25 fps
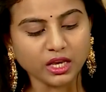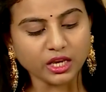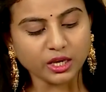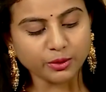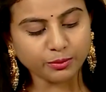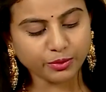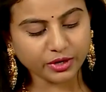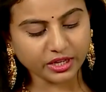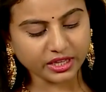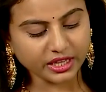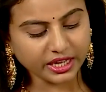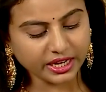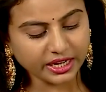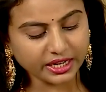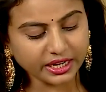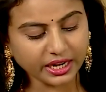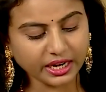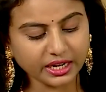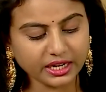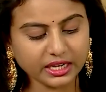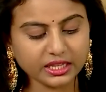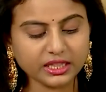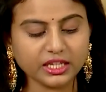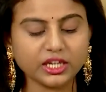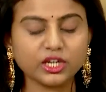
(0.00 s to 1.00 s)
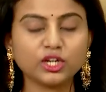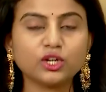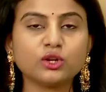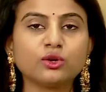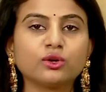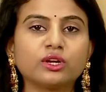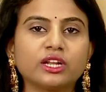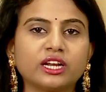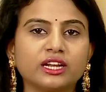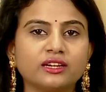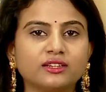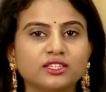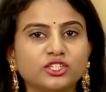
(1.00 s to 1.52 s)
ఇప్పుడు ఇదేంటంటే దీంట్లో
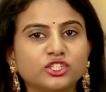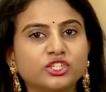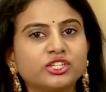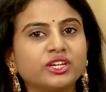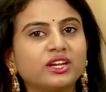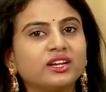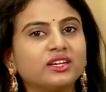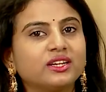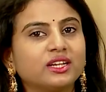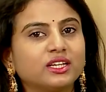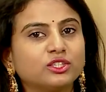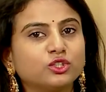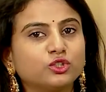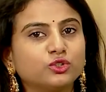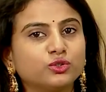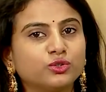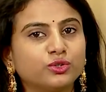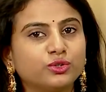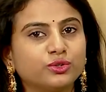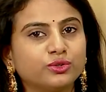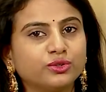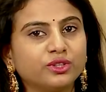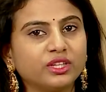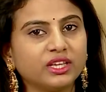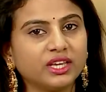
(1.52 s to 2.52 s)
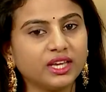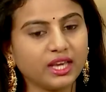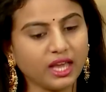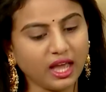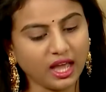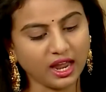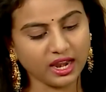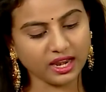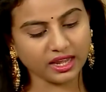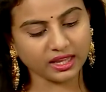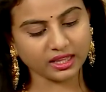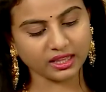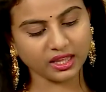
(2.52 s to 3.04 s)
ట్రెడిషనల్ టచ్ ఉంటుంది
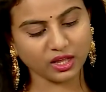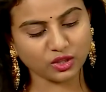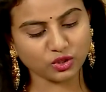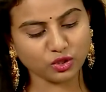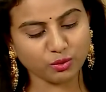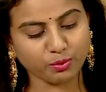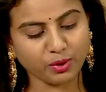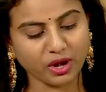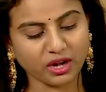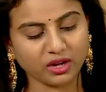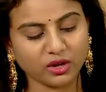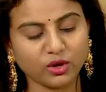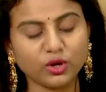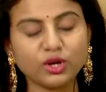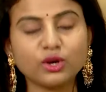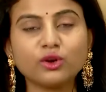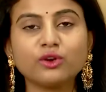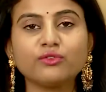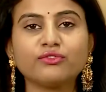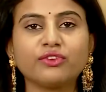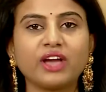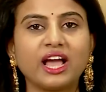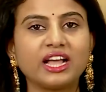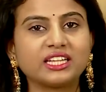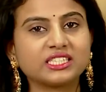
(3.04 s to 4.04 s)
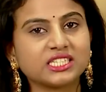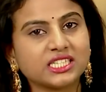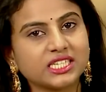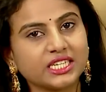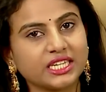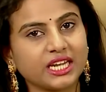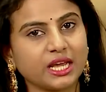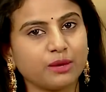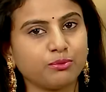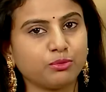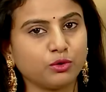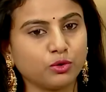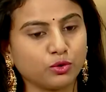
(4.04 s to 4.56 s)
అలాగే దాంతో పాటుగానే ఒక ఫ్యాన్సీ
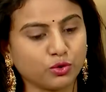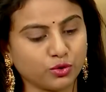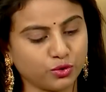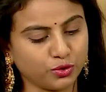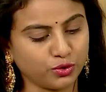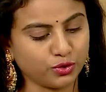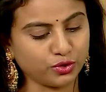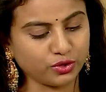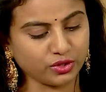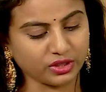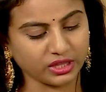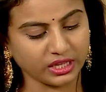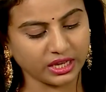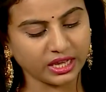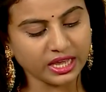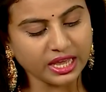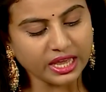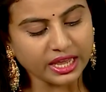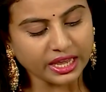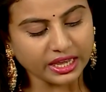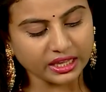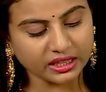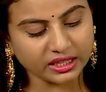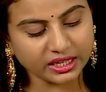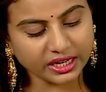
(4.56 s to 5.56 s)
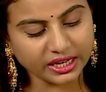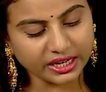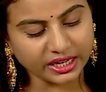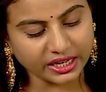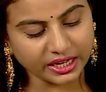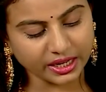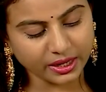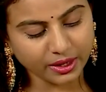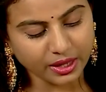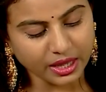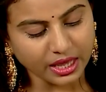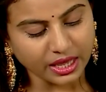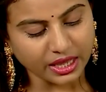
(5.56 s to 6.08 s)
టైప్ లుక్ ఉంటుంది
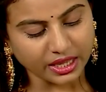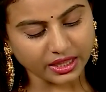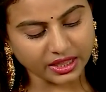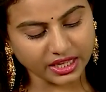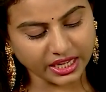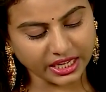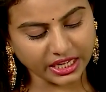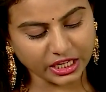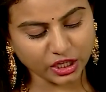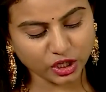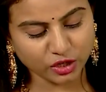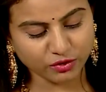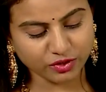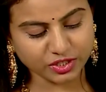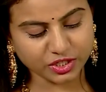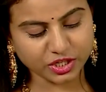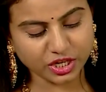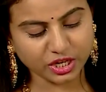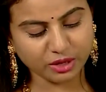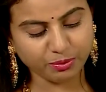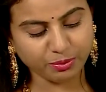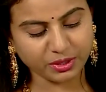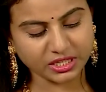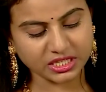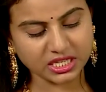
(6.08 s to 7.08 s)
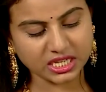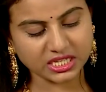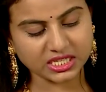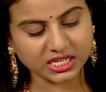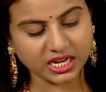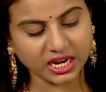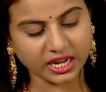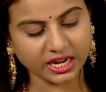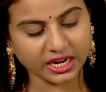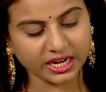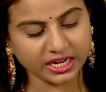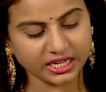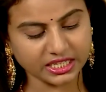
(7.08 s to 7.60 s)
ఎందుకంటే ఇది ఇండివిజువల్ పీసెస్
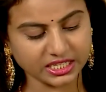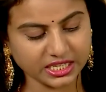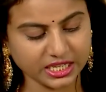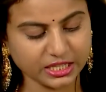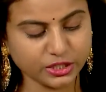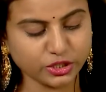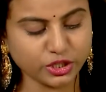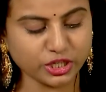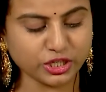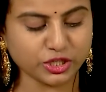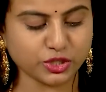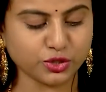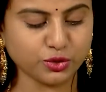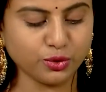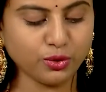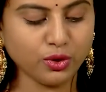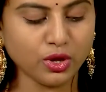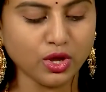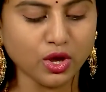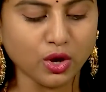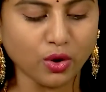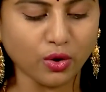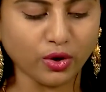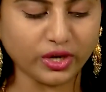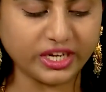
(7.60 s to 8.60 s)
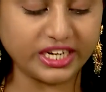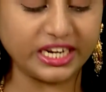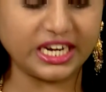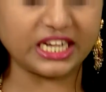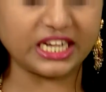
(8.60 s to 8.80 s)
లాగా డిజైన్ చేస్తూ ఒకటి